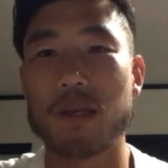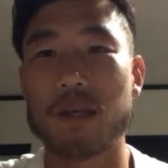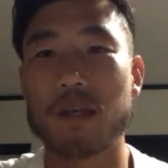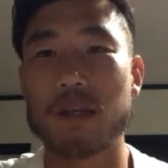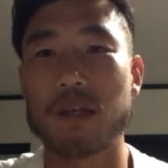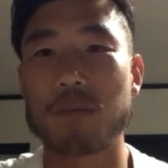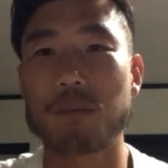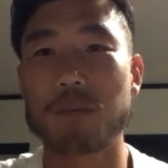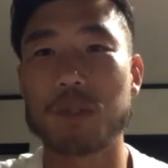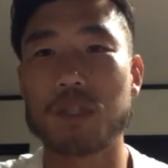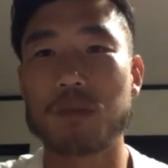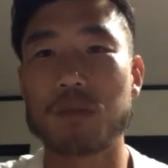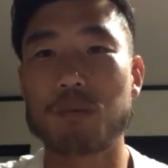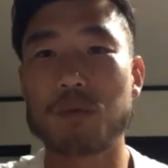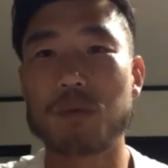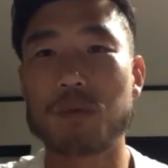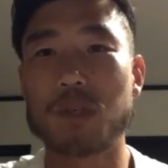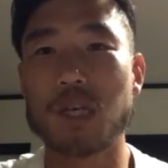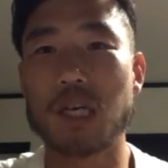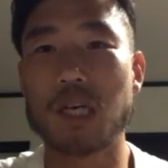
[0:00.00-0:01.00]
やっぱ自
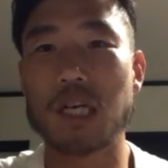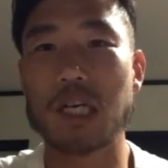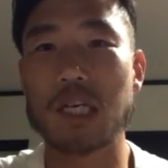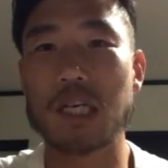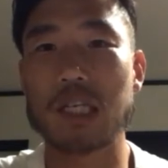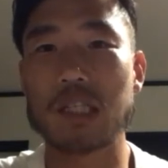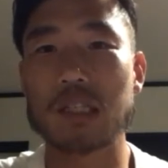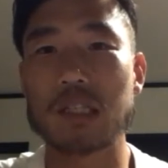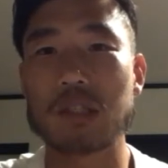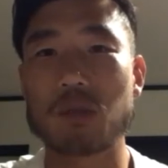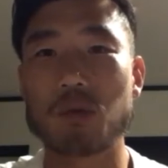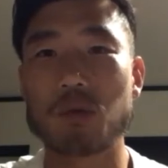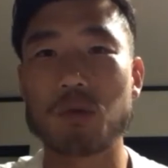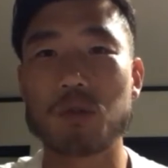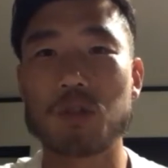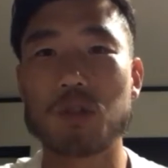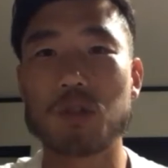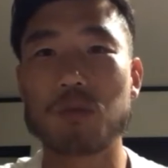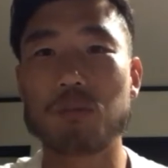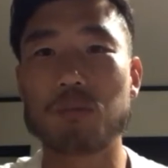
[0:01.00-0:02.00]
分がその
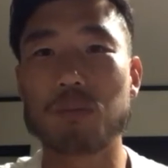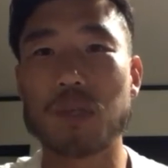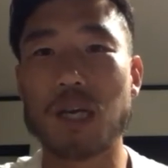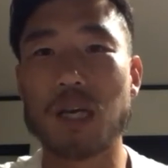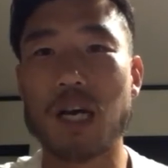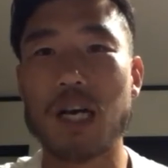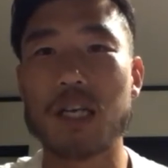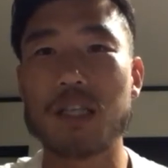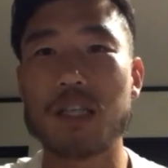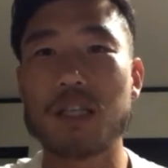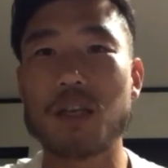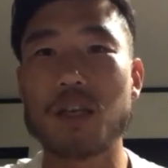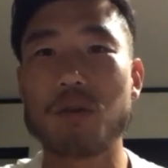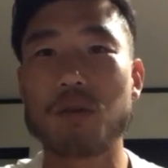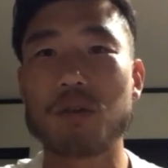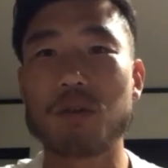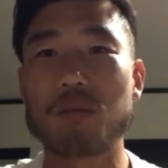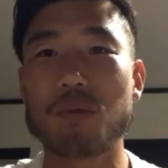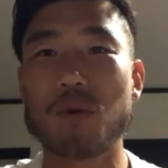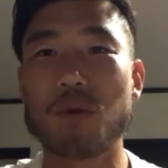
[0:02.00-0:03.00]
準備、相手よ
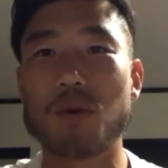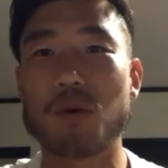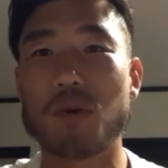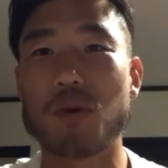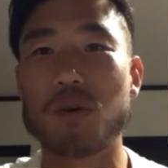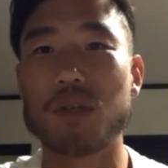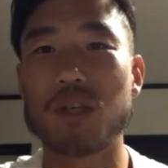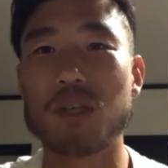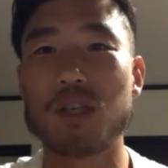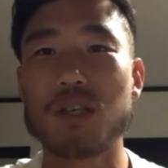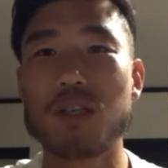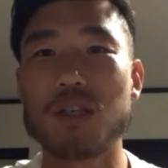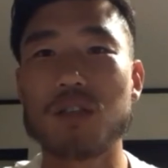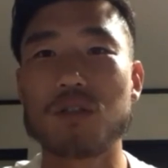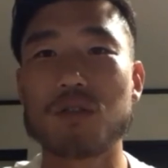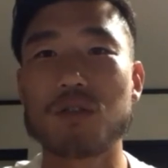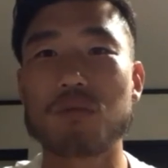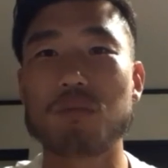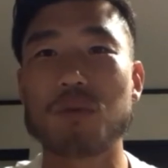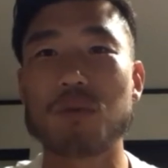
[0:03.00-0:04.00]
りもいい
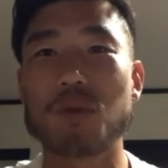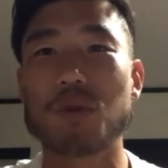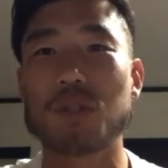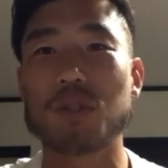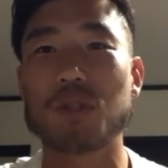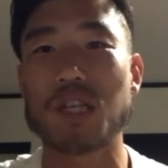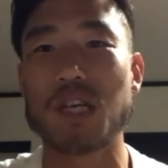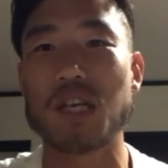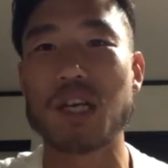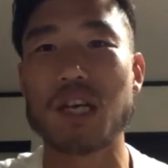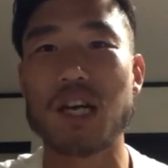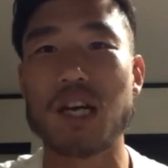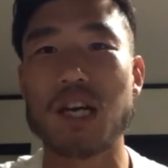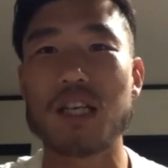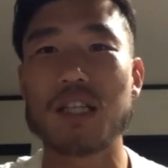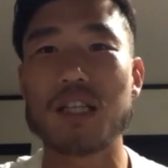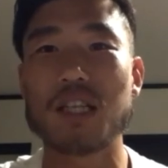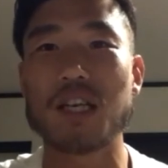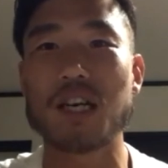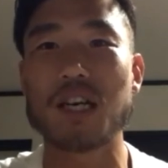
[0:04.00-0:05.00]
準備をして、
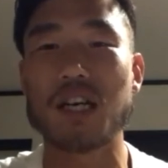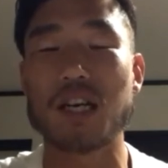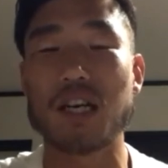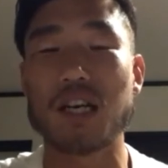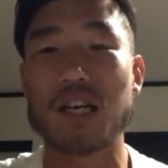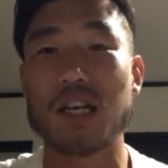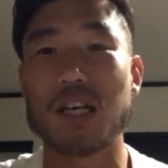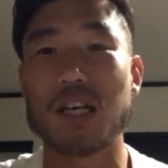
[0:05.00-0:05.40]
相手が